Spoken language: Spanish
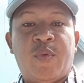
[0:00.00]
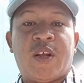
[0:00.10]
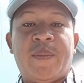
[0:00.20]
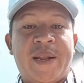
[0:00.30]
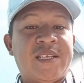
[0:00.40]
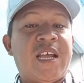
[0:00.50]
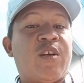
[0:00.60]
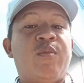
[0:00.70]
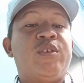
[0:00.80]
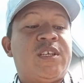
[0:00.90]
porque parece
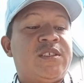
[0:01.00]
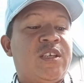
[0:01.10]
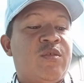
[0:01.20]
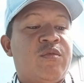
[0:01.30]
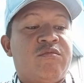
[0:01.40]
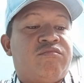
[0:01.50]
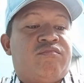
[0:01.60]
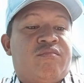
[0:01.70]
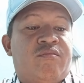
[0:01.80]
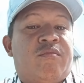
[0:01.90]
algo muy sencillo,
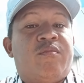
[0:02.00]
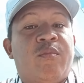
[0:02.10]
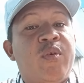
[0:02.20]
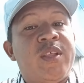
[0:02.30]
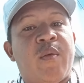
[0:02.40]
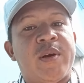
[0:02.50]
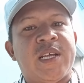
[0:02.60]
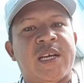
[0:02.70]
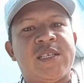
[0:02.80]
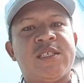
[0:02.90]
muy de
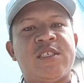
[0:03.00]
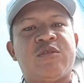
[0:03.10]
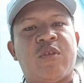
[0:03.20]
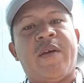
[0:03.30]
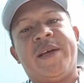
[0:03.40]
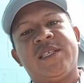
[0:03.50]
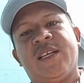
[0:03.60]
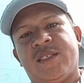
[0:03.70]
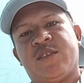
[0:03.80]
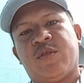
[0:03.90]
buena que sea el sensor, a
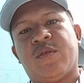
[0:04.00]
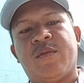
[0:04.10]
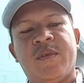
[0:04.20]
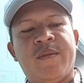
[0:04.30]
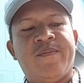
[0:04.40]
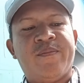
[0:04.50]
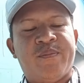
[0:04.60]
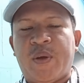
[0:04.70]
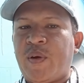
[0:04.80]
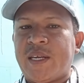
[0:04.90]
veces el sensor,
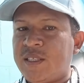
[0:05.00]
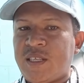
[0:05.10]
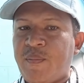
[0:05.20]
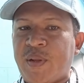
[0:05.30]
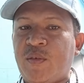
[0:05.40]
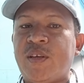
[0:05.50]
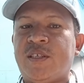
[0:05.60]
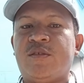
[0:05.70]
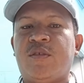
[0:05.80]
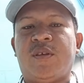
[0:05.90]
pero casi siempre no del
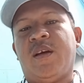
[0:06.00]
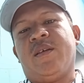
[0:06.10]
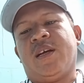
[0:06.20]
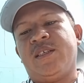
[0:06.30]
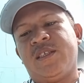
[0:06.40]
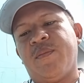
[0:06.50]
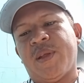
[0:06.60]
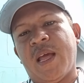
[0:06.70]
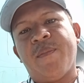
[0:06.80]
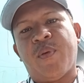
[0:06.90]
sensor, casi
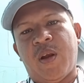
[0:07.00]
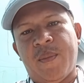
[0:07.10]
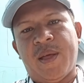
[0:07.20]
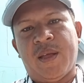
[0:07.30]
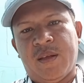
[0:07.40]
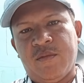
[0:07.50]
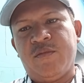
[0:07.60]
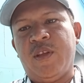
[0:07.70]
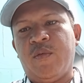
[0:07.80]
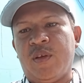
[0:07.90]
siempre ya es problema de,
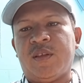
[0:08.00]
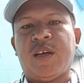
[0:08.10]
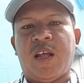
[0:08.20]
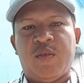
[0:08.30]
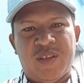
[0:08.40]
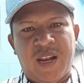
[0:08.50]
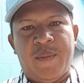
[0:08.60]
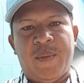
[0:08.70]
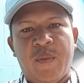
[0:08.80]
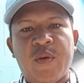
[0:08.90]
un integrado de
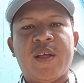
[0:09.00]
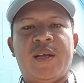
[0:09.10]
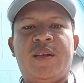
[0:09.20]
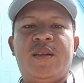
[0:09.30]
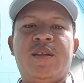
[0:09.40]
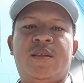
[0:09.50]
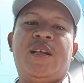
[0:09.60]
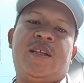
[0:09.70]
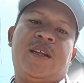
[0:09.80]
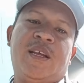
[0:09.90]
la memoria
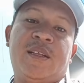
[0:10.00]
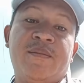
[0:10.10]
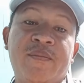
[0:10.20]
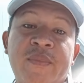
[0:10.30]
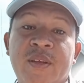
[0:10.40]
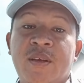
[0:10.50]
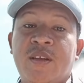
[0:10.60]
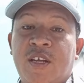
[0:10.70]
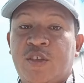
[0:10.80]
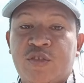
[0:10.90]
de la tarjeta.
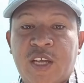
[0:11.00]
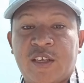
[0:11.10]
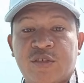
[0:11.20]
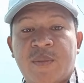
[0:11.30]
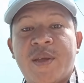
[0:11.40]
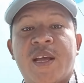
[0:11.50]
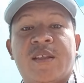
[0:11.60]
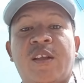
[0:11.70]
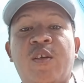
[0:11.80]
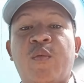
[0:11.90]
Entonces eso también hay
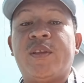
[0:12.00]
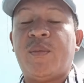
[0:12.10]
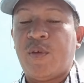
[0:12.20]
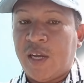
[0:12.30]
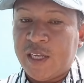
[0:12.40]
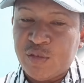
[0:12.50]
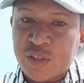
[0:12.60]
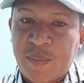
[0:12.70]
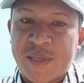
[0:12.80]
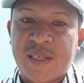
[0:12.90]
que tenerlo en cuenta porque eso
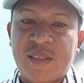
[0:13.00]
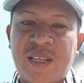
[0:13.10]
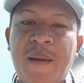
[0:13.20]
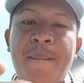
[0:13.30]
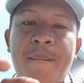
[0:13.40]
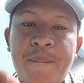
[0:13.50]
se presenta,